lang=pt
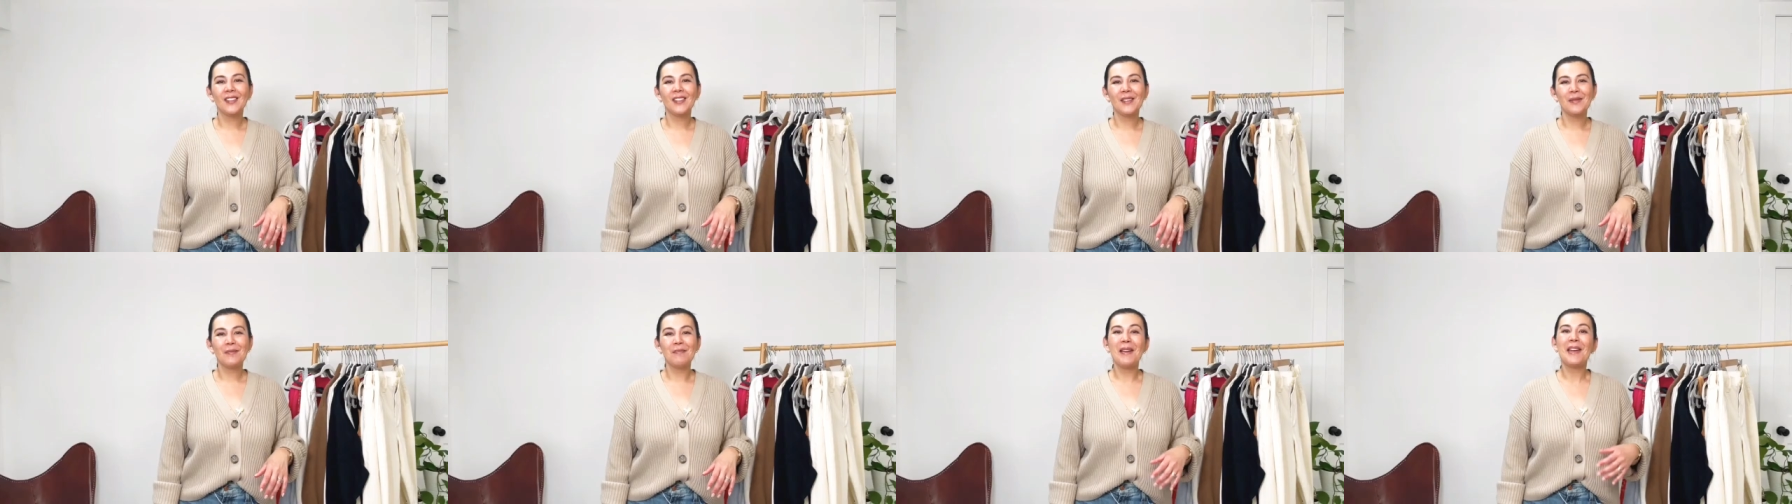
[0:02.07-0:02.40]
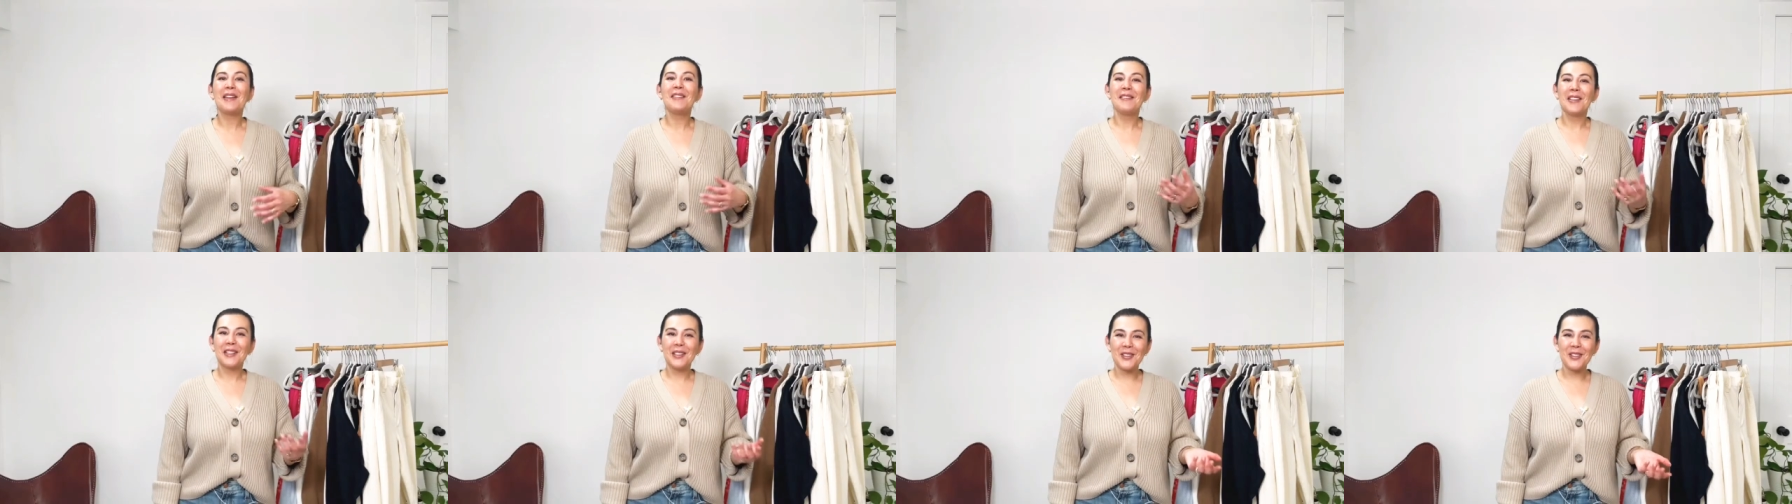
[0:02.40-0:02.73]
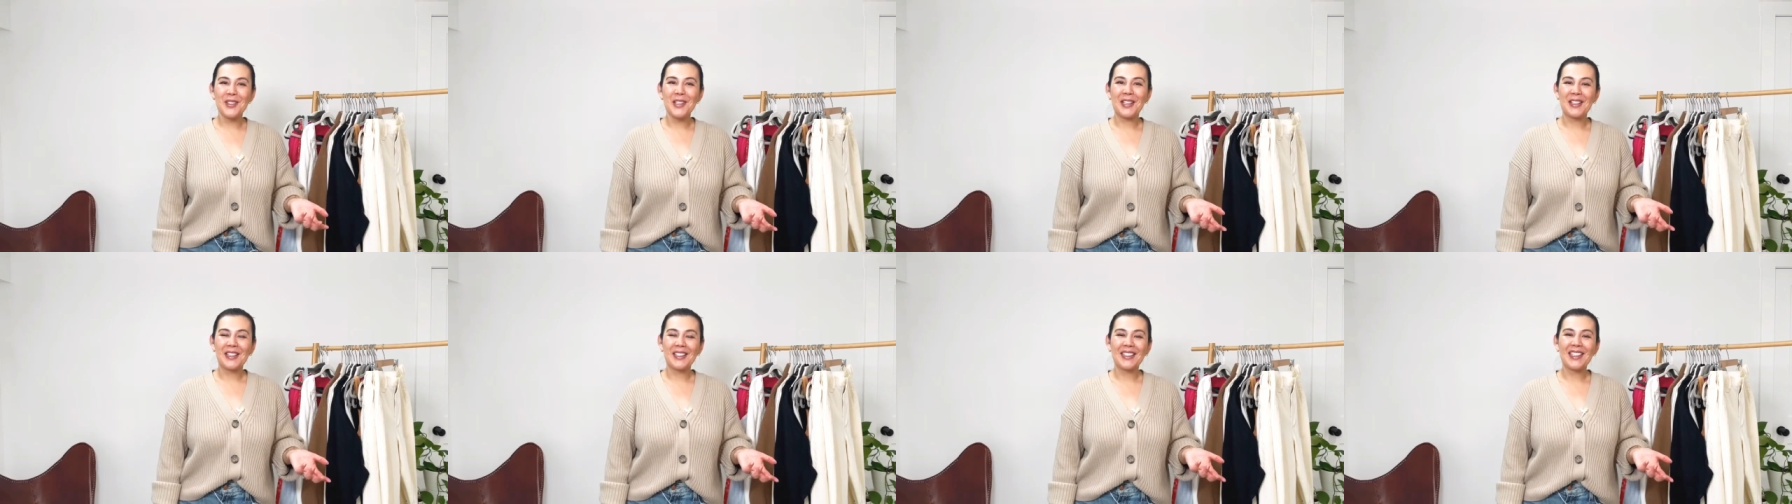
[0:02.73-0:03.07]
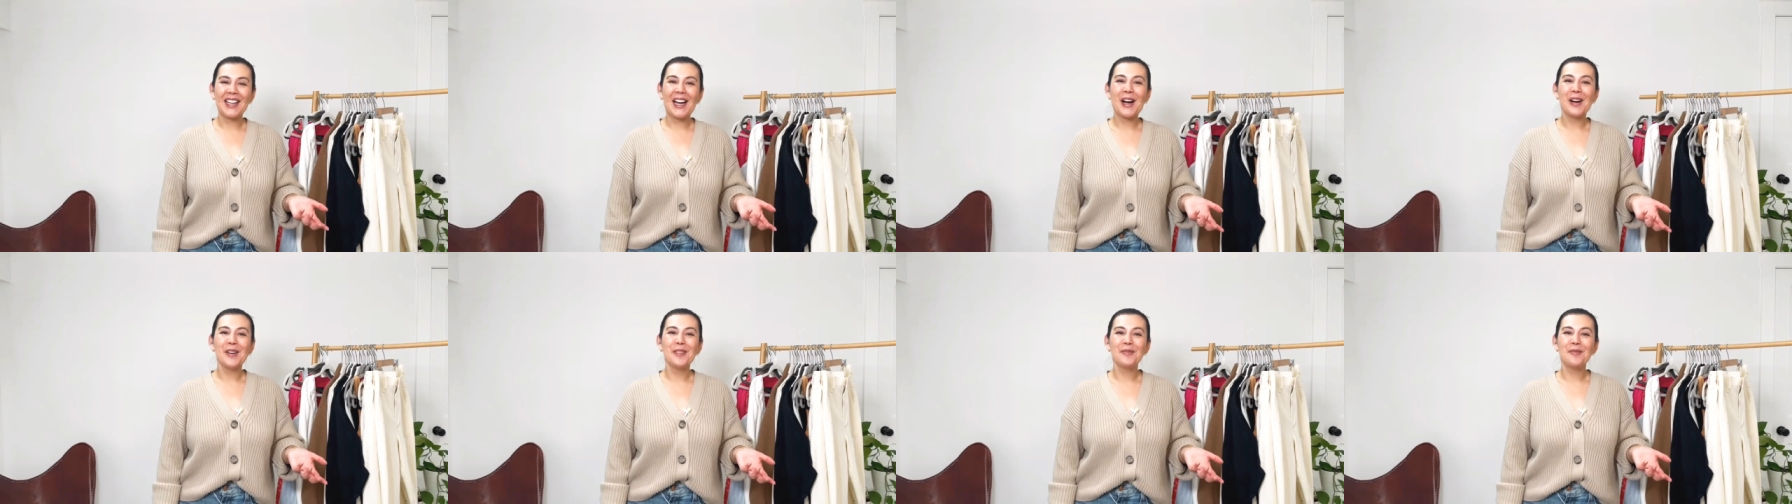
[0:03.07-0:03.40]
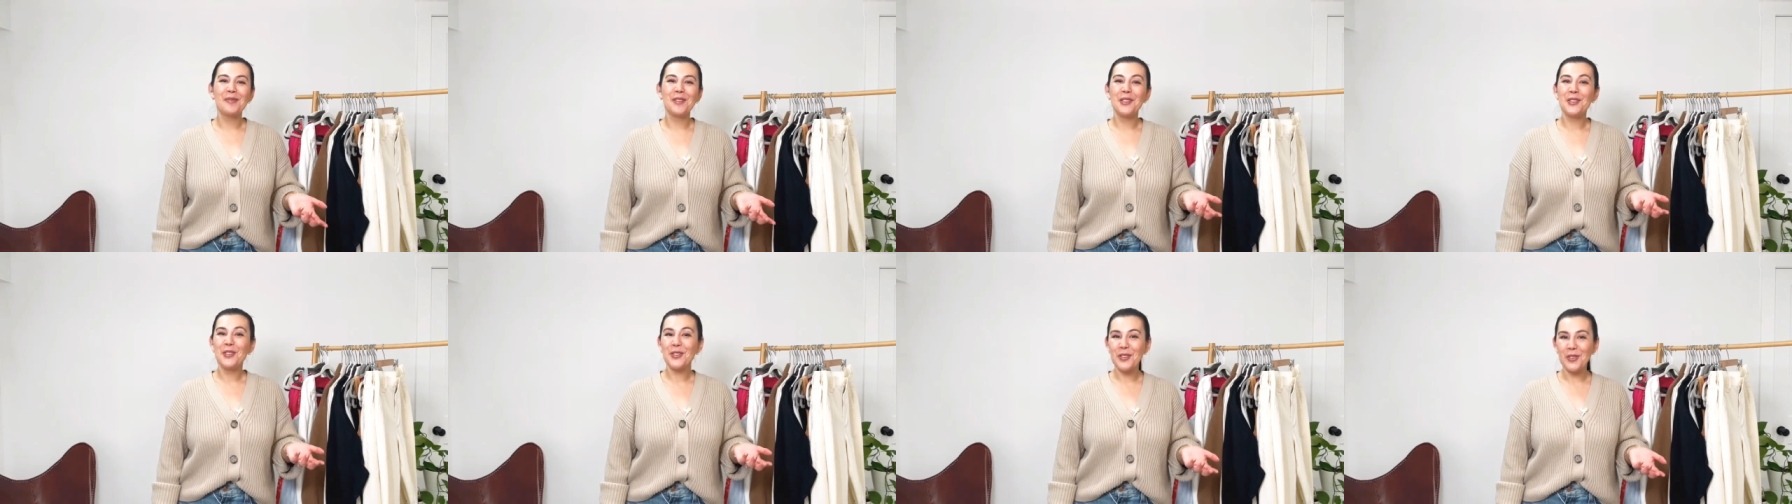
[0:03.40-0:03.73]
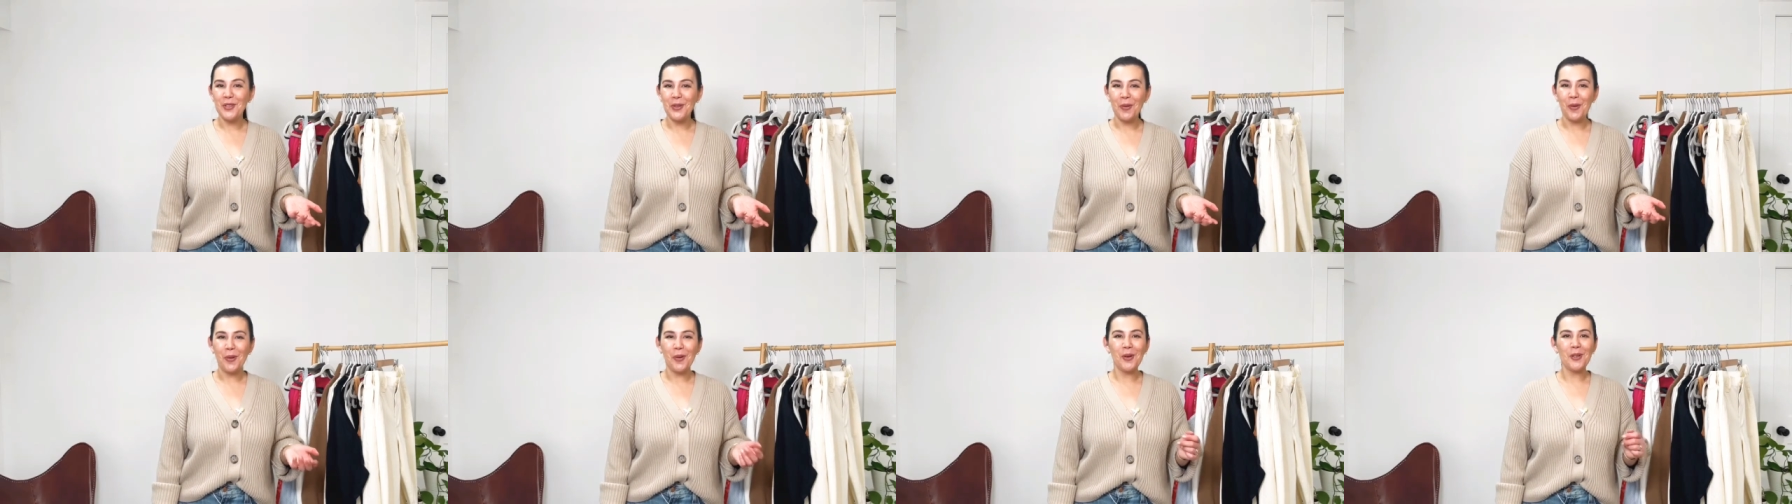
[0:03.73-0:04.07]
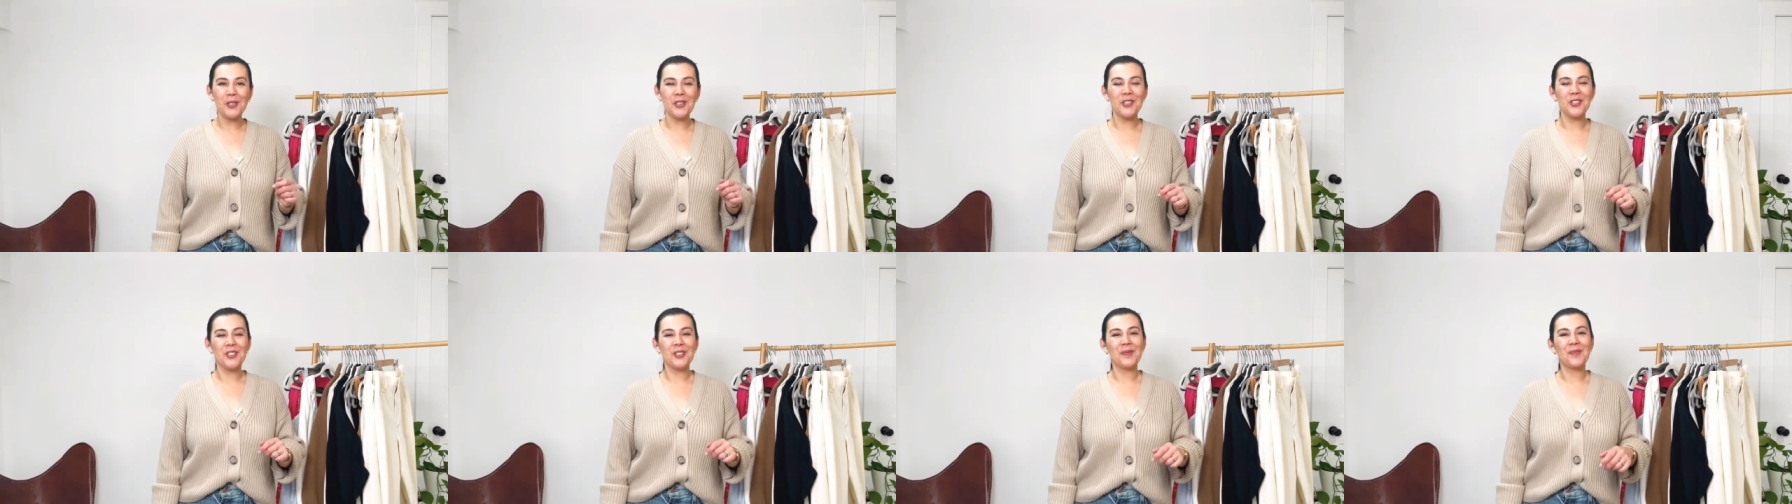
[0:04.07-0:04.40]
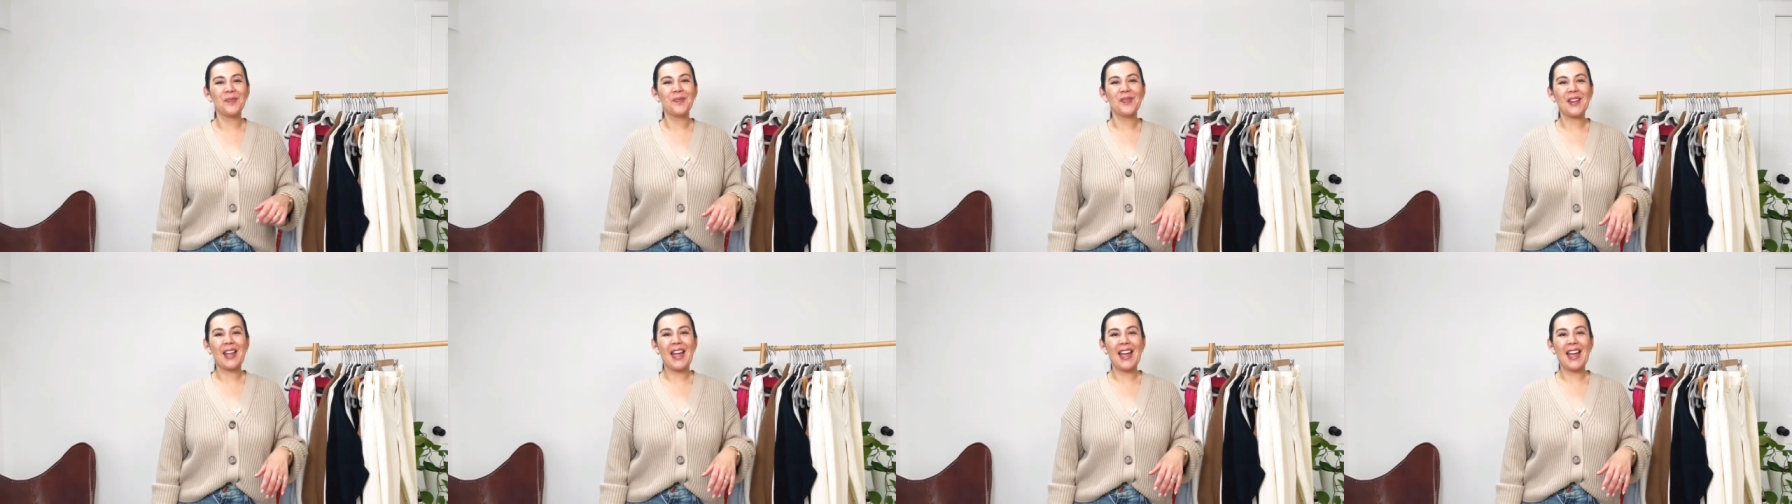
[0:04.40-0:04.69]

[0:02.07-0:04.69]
Bem-vindos ao canal. O vídeo de hoje